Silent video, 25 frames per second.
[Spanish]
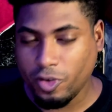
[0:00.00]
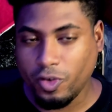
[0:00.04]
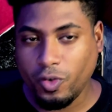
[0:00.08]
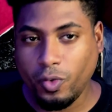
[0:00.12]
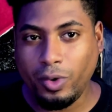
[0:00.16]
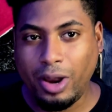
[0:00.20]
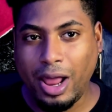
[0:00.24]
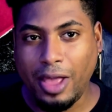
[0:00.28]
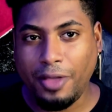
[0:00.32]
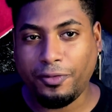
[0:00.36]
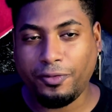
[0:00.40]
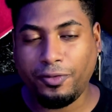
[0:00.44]

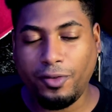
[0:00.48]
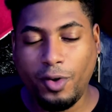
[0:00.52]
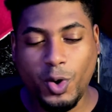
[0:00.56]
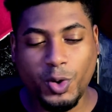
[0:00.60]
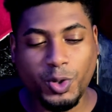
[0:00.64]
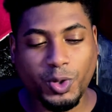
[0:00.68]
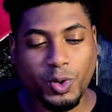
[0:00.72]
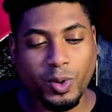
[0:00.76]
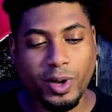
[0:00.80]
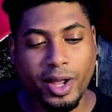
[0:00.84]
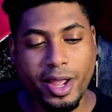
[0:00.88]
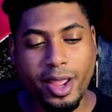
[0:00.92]
unas
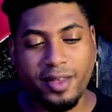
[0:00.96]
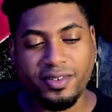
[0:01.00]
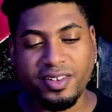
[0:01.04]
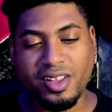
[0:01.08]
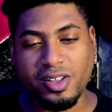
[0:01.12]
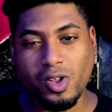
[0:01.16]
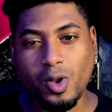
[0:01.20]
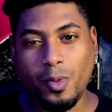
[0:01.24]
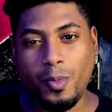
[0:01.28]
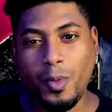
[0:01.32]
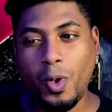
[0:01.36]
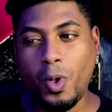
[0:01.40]
fotos que ella se
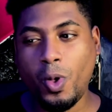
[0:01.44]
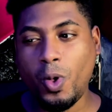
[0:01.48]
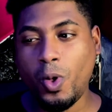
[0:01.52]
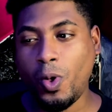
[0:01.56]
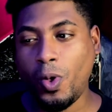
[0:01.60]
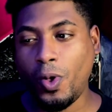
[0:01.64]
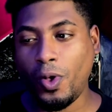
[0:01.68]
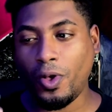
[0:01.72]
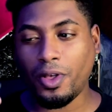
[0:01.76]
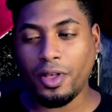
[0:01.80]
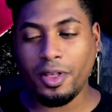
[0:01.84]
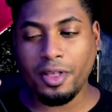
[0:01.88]

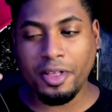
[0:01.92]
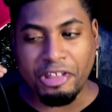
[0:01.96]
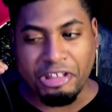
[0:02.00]
tomó